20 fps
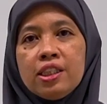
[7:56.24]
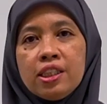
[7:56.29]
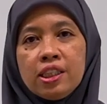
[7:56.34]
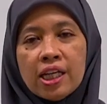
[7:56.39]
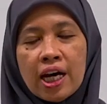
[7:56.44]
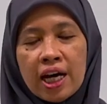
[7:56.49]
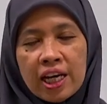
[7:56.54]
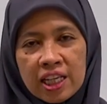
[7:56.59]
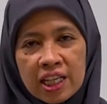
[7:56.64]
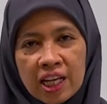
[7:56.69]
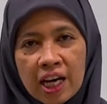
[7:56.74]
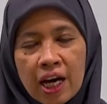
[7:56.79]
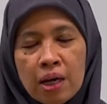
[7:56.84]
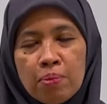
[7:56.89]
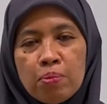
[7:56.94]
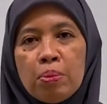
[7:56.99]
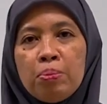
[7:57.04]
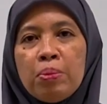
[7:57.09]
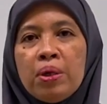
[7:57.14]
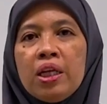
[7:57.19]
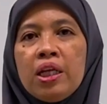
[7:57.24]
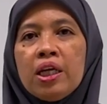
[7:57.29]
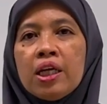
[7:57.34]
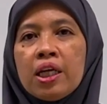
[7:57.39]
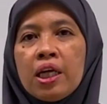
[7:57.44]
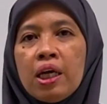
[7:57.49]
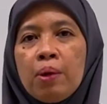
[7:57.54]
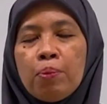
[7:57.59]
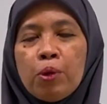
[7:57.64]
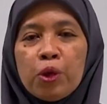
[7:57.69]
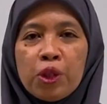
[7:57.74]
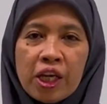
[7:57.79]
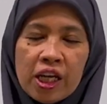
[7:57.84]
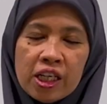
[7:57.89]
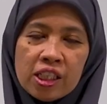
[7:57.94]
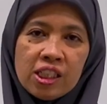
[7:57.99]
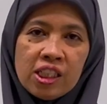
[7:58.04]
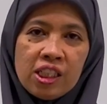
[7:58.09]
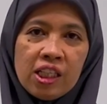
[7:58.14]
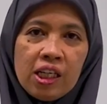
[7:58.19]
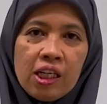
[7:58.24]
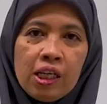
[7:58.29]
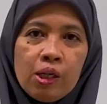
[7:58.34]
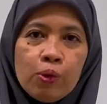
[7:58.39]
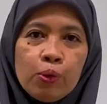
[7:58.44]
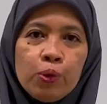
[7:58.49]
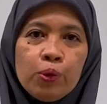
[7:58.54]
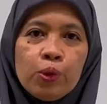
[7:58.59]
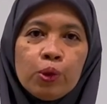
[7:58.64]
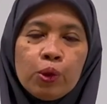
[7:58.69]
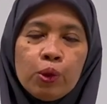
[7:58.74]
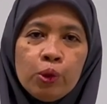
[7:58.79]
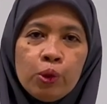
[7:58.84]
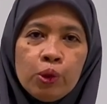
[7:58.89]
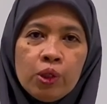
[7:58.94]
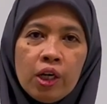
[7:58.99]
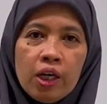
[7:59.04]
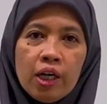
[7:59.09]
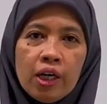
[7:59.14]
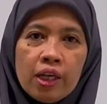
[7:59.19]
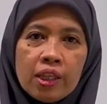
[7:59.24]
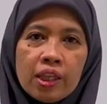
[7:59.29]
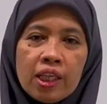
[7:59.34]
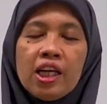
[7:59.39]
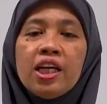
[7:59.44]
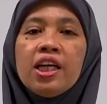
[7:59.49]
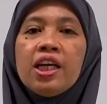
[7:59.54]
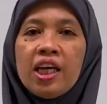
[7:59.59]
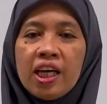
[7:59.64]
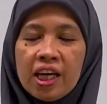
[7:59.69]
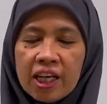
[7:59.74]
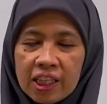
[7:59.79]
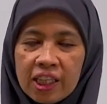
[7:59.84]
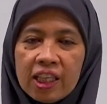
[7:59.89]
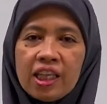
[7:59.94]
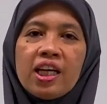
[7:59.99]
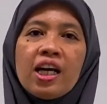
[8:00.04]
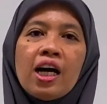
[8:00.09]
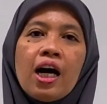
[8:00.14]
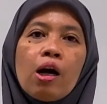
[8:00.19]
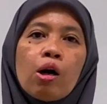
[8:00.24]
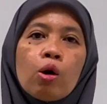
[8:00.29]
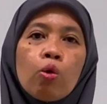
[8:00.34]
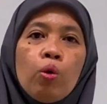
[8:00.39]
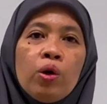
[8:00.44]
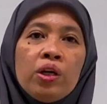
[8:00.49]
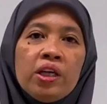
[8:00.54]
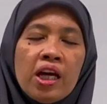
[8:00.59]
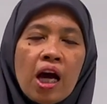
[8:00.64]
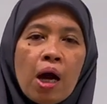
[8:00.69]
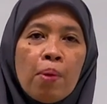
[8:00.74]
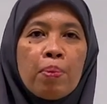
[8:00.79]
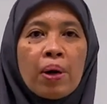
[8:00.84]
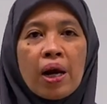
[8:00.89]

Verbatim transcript: jaringan memiliki potensi untuk tinggi ketika kuliah